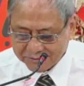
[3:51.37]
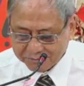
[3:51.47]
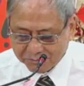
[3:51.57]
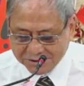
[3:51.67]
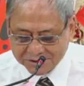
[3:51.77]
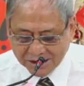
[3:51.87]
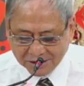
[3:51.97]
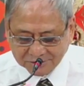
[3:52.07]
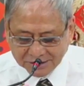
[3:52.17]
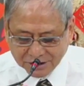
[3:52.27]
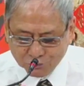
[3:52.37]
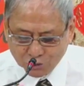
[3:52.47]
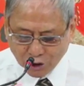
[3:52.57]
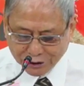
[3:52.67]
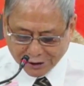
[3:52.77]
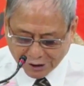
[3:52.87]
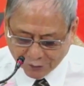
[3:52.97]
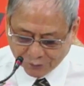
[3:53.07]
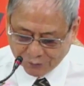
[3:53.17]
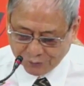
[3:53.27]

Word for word: mình sẽ ăn tại đồng cỏ nào,